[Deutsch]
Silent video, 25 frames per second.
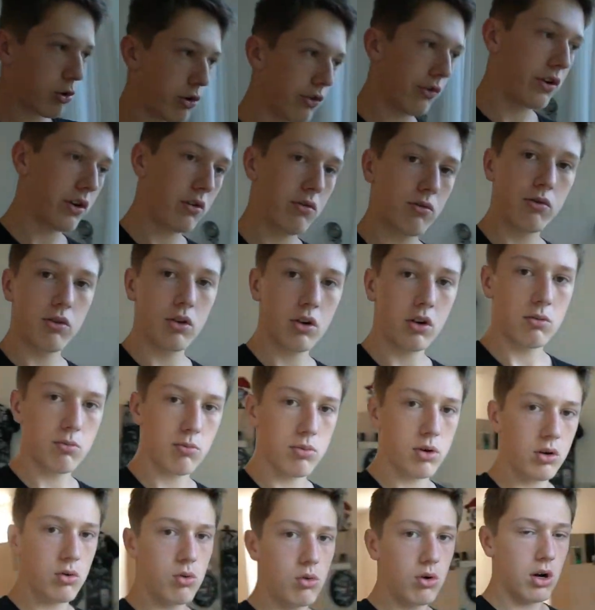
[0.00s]
da werden vielleicht ein
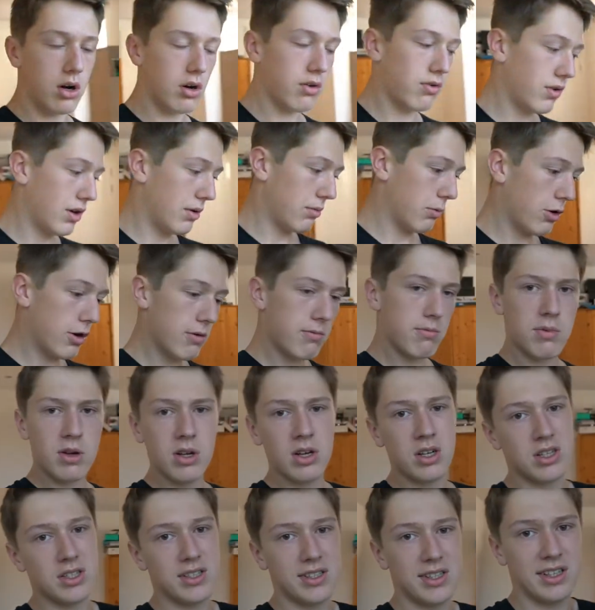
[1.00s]
paar coole Aufnahmen kommen.
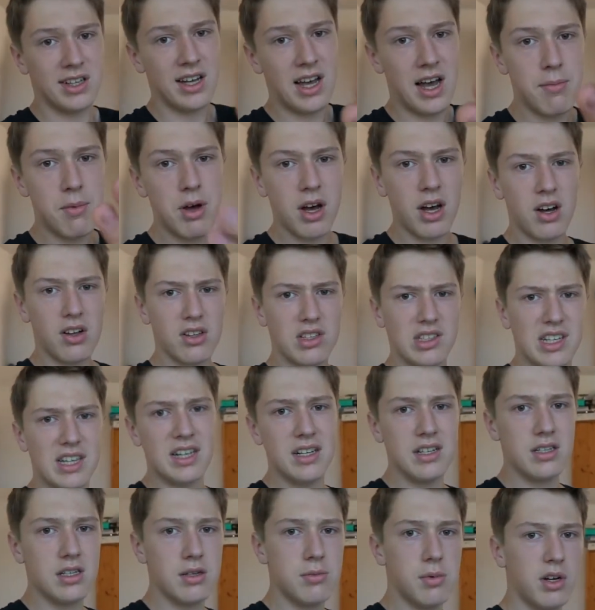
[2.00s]
Also Kamera und
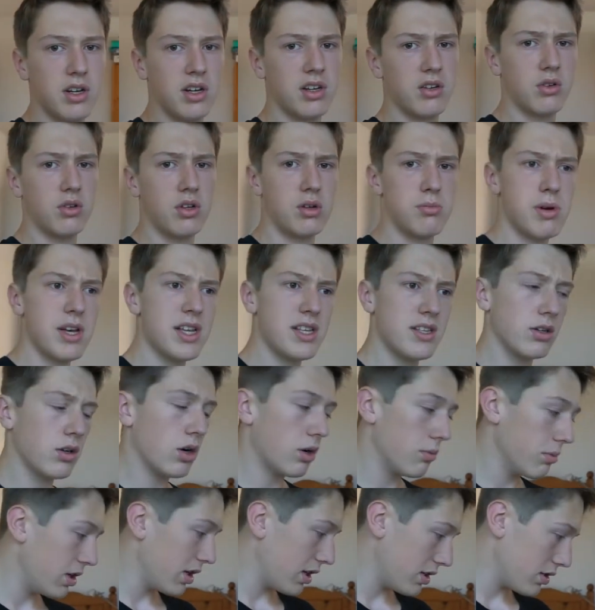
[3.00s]
Sand ist immer nicht so die beste
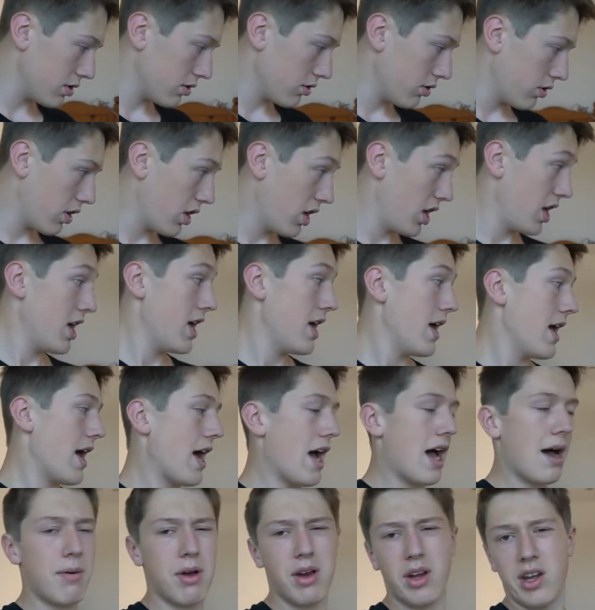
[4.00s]
Kombination,
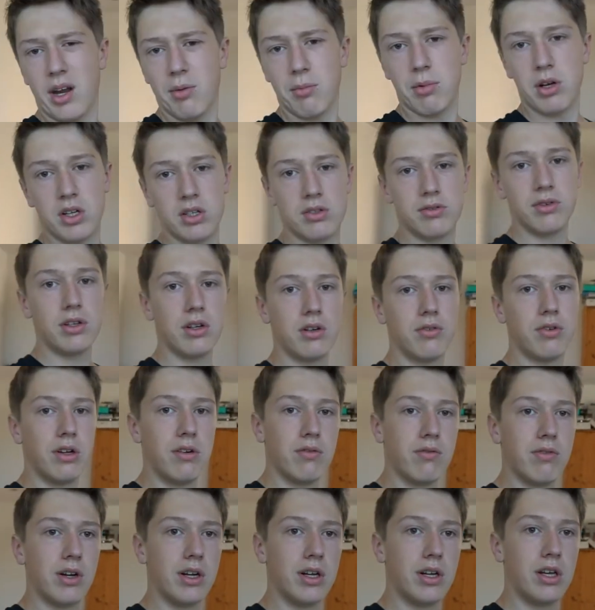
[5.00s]
aber ich denke mal, das wird auf
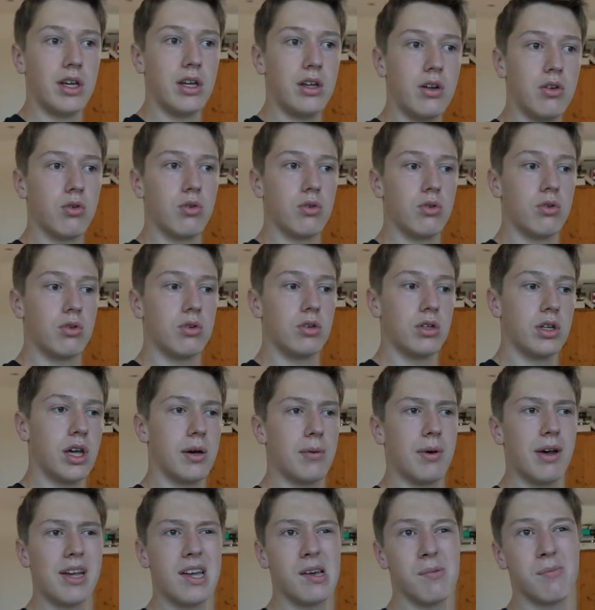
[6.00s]
jeden Fall gehen gehen und ich
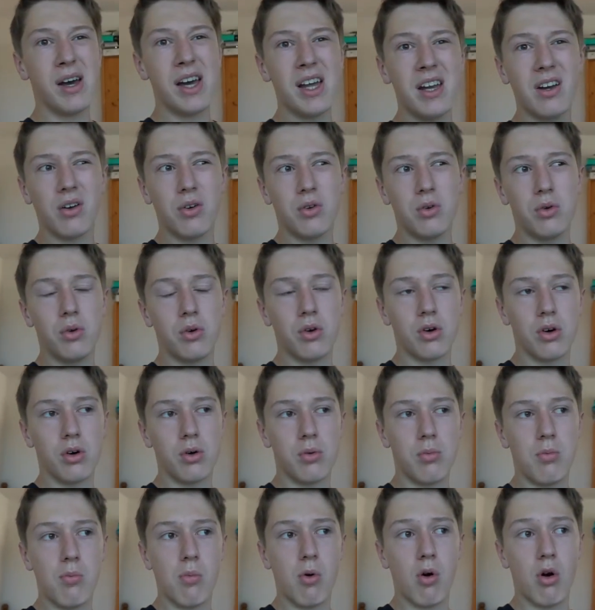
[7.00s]
habe allgemein auch nur noch
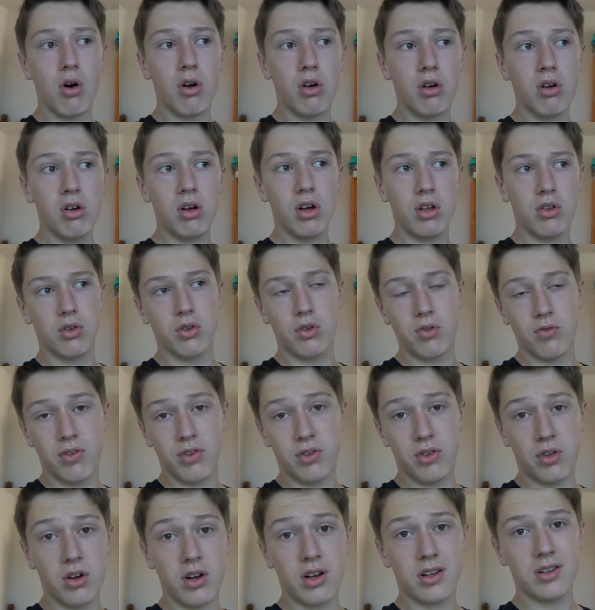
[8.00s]
morgen, also
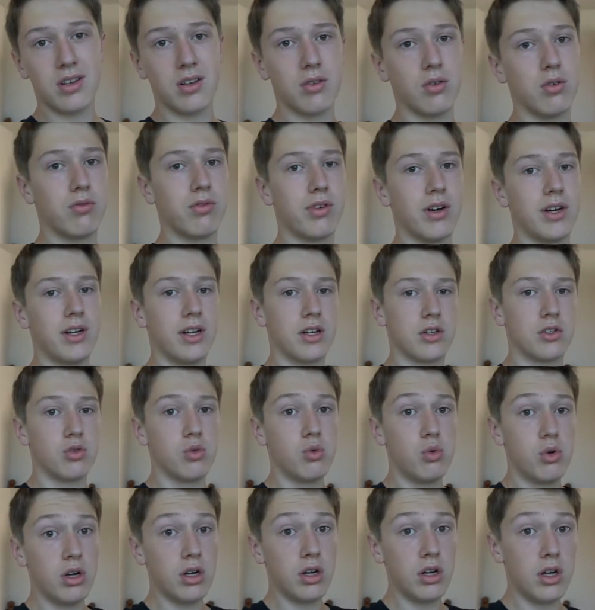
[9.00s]
Donnerstag und Freitag
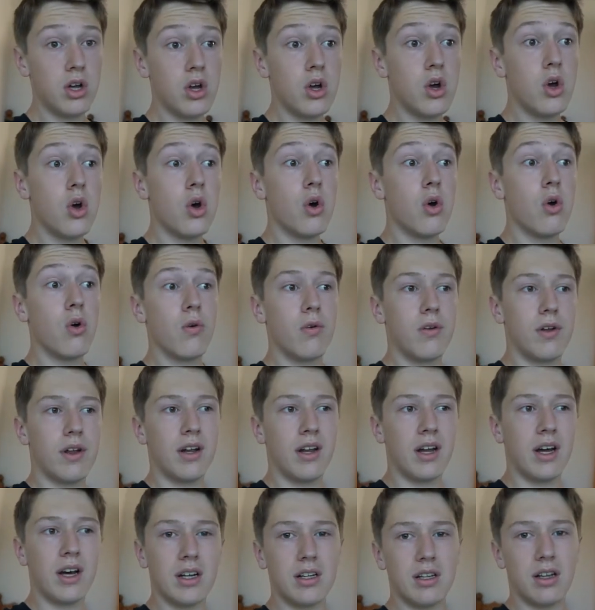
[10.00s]
Schule und
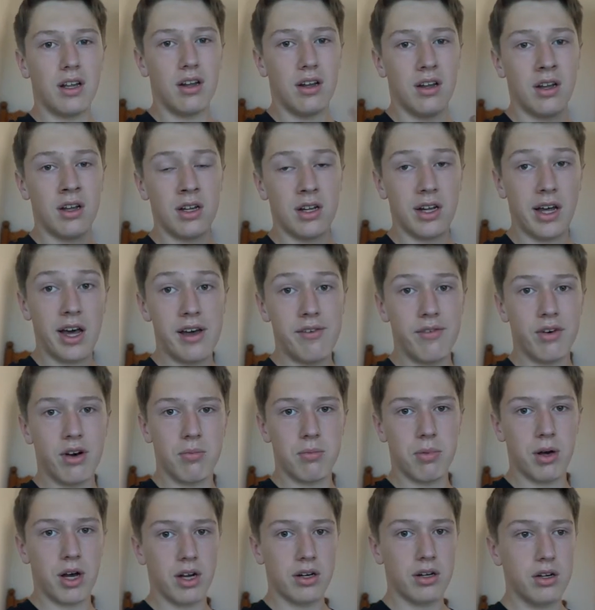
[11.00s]
danach dann drei
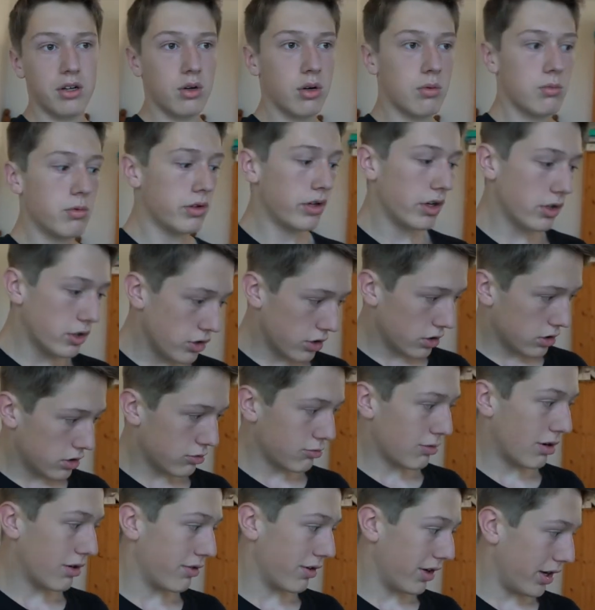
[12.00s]
Wochen Praktikum und dann schon
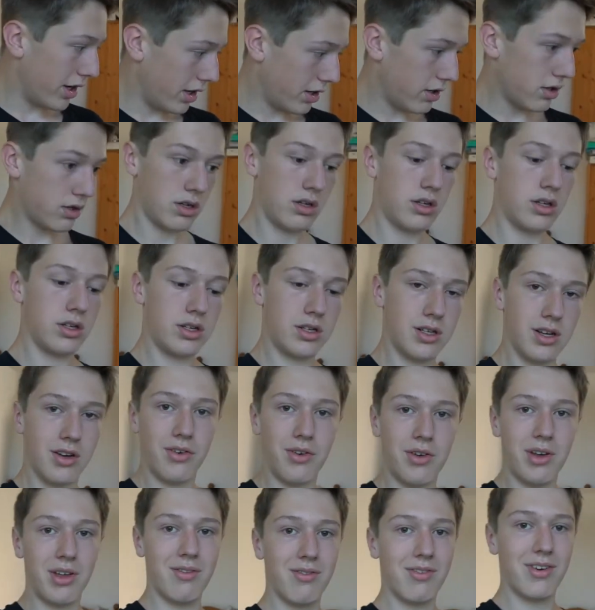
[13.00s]
Sommerferien. Das ist
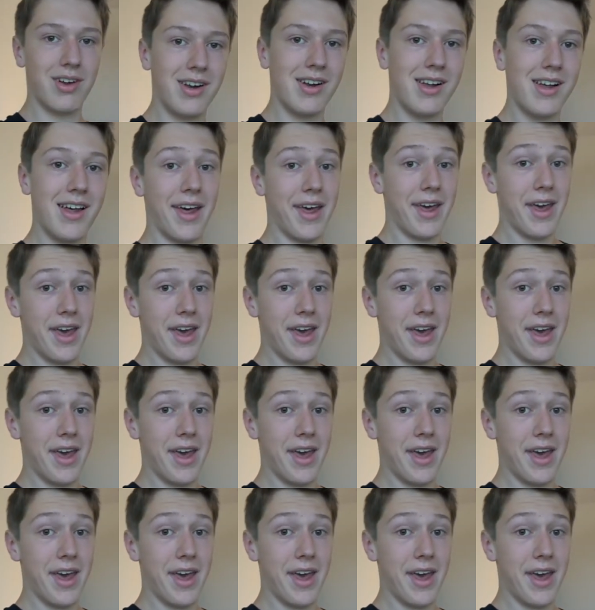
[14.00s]
auf jeden Fall